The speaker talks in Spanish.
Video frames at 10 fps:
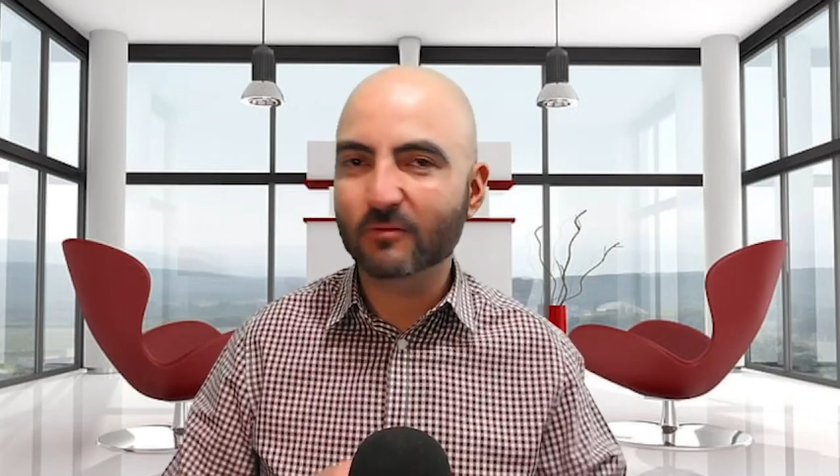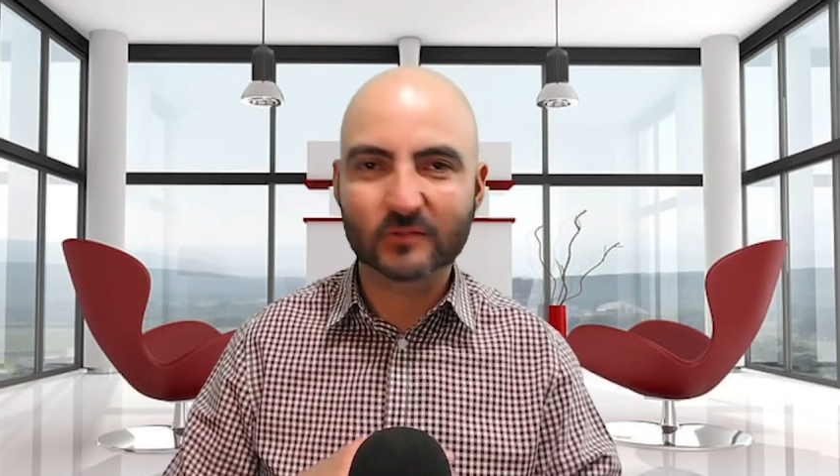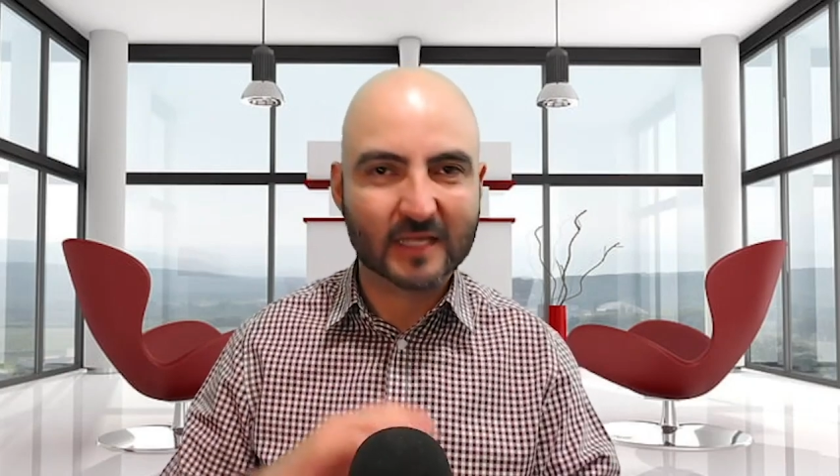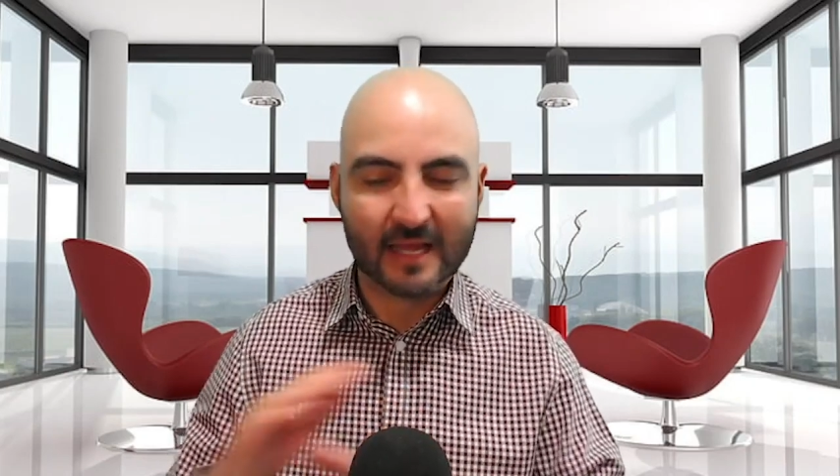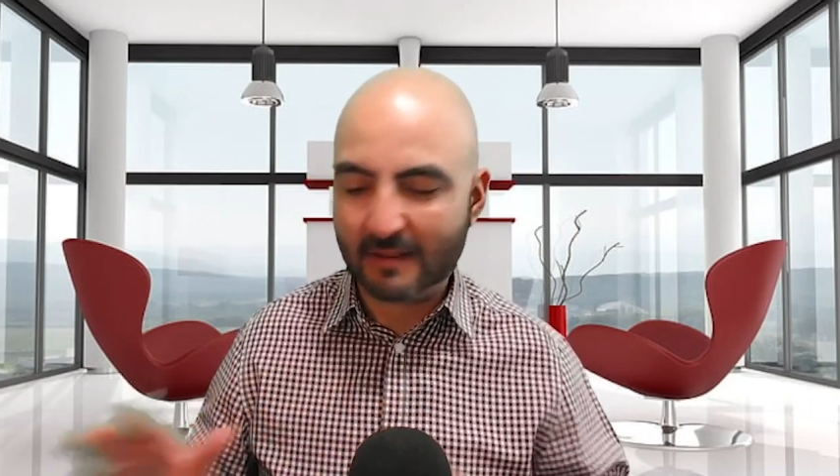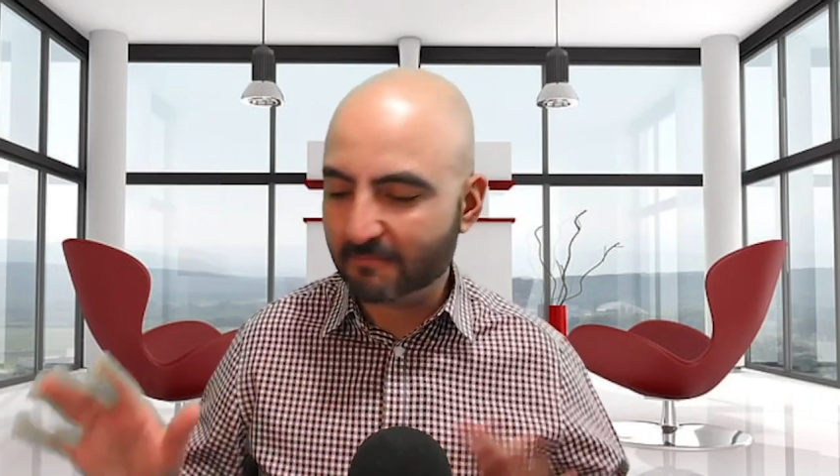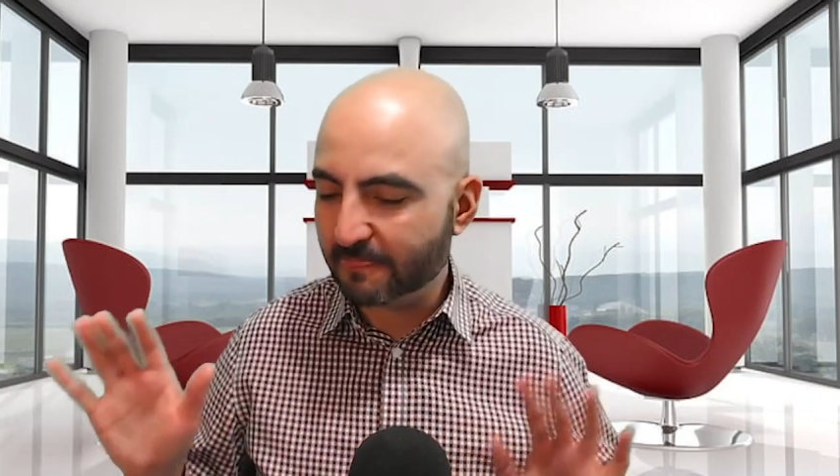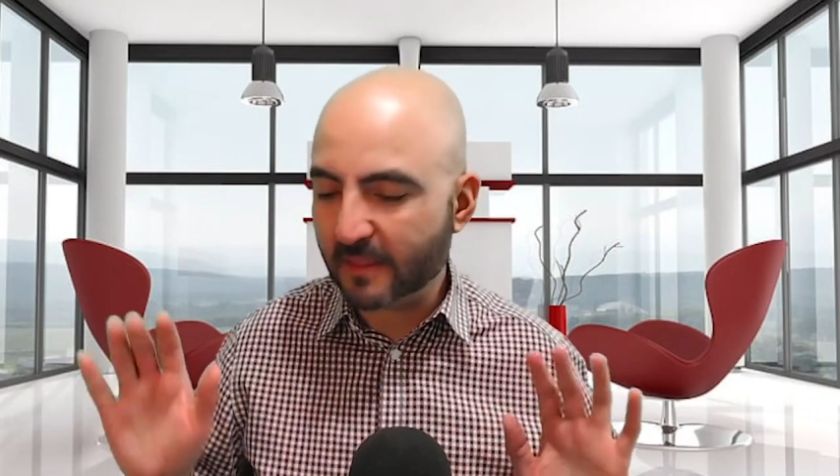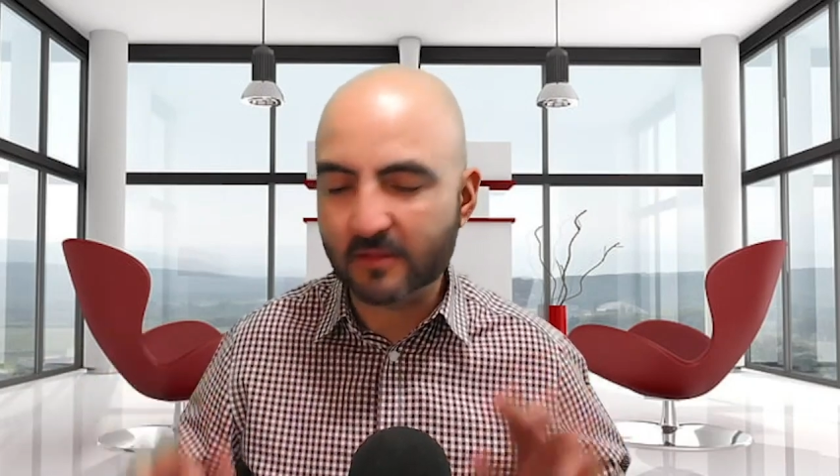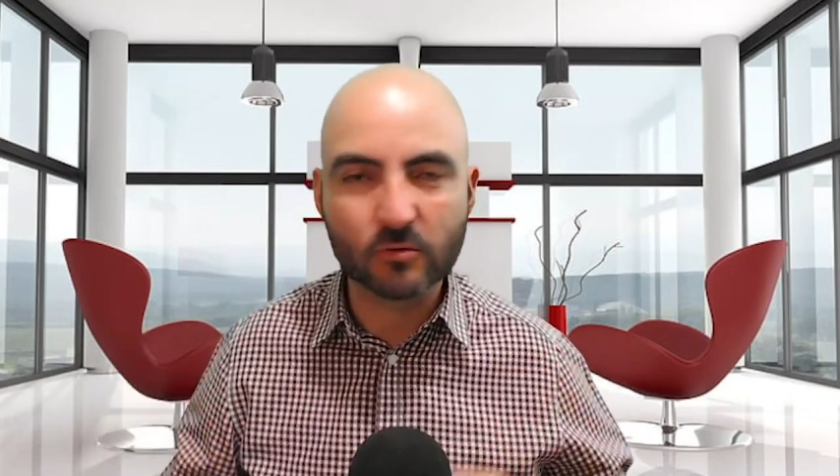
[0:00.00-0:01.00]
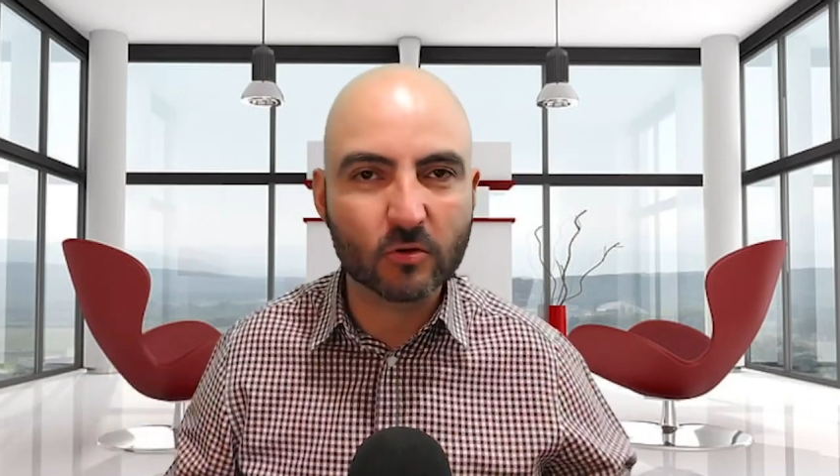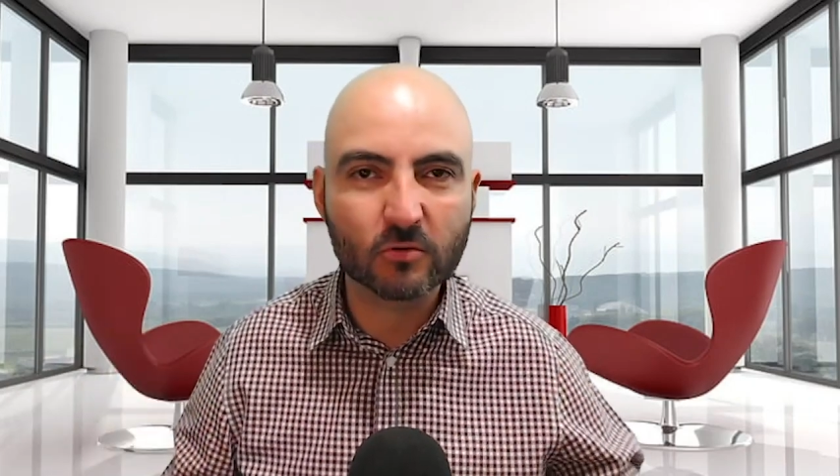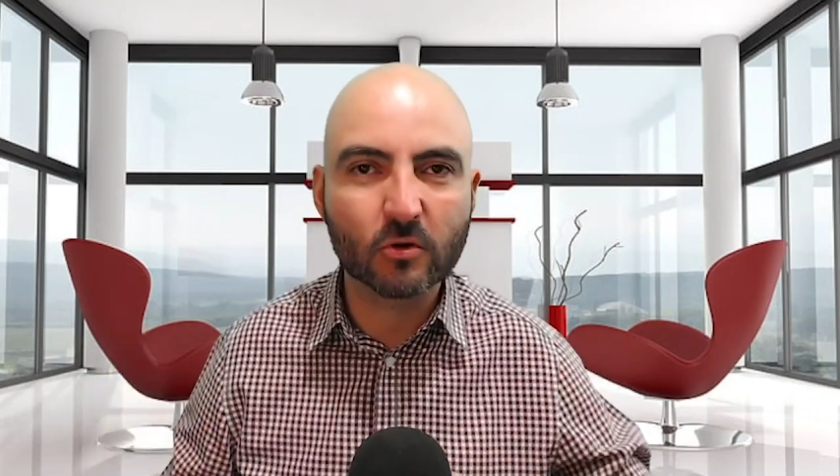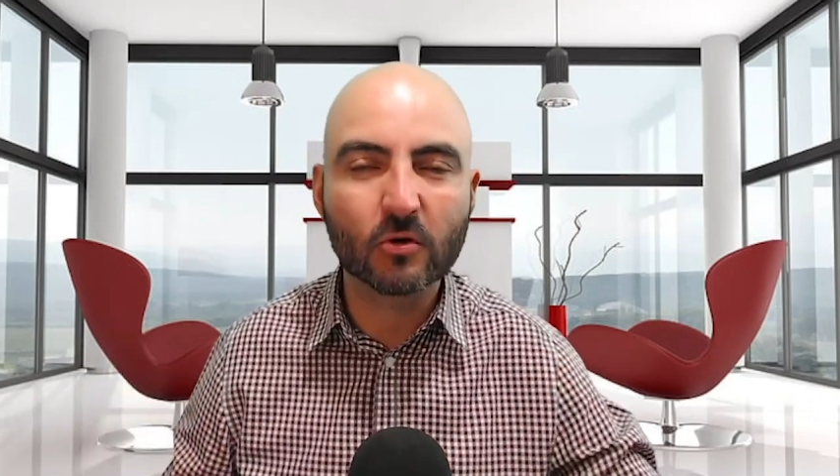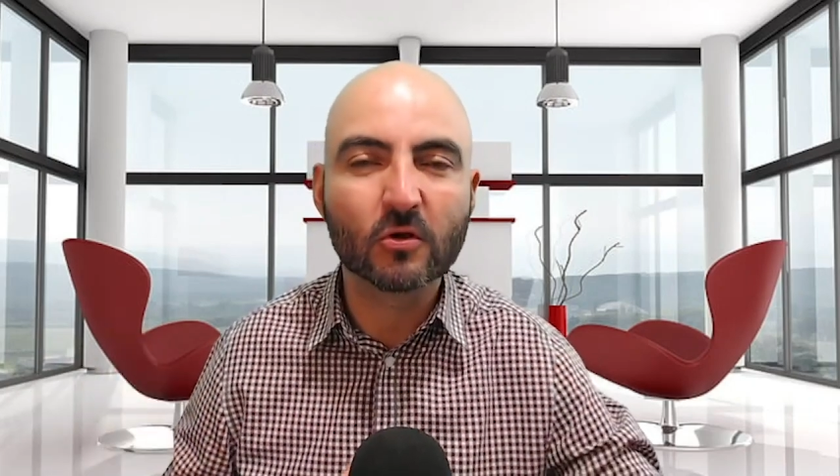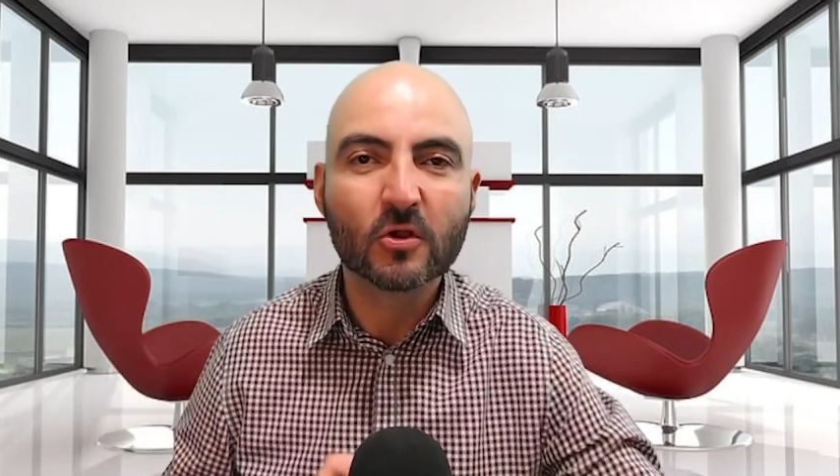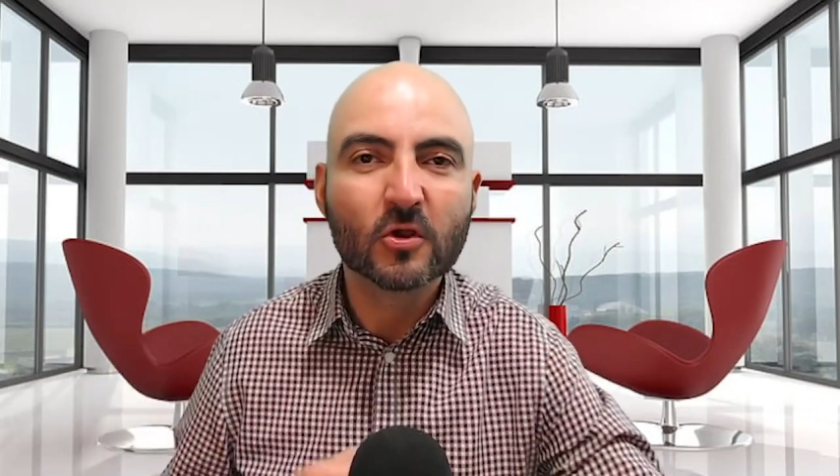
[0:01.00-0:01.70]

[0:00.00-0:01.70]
O sea, eh, no, no,